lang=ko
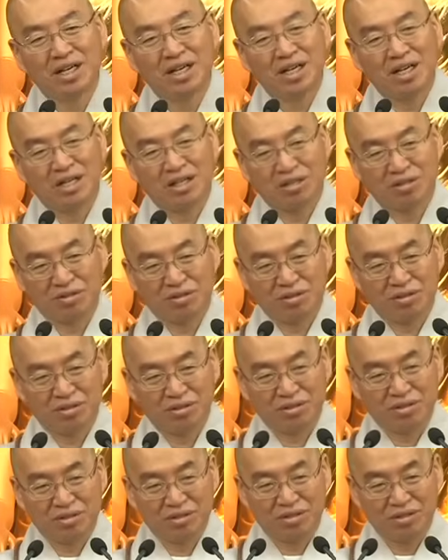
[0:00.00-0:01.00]

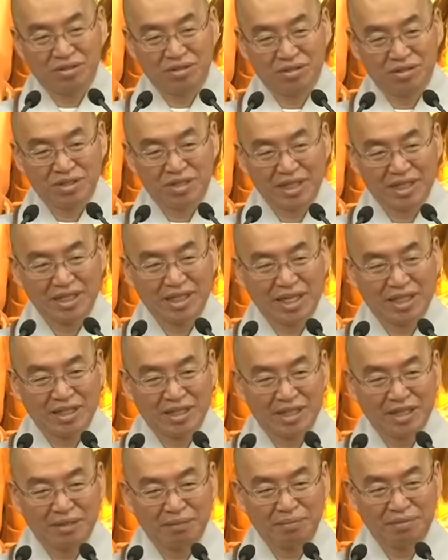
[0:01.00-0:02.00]
아이고, 세상
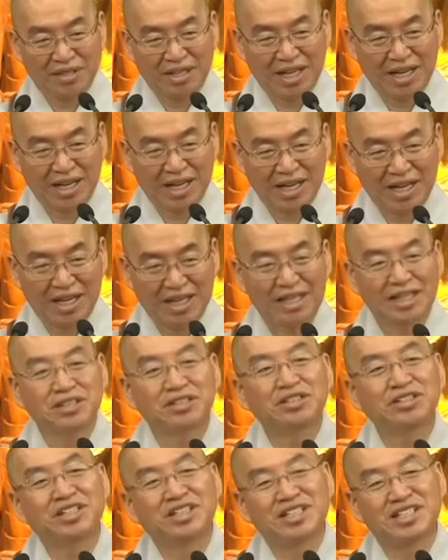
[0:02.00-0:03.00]
더럽다.
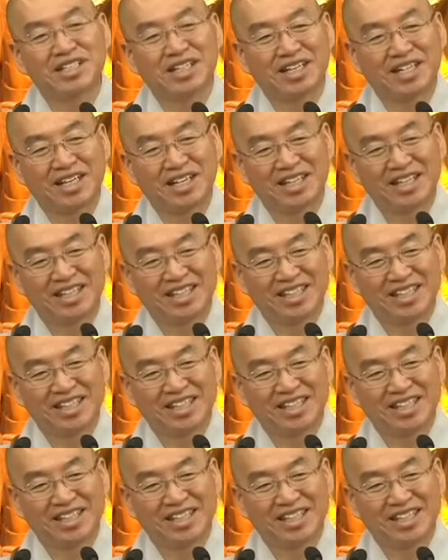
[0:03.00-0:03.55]
이런 것도 있을까?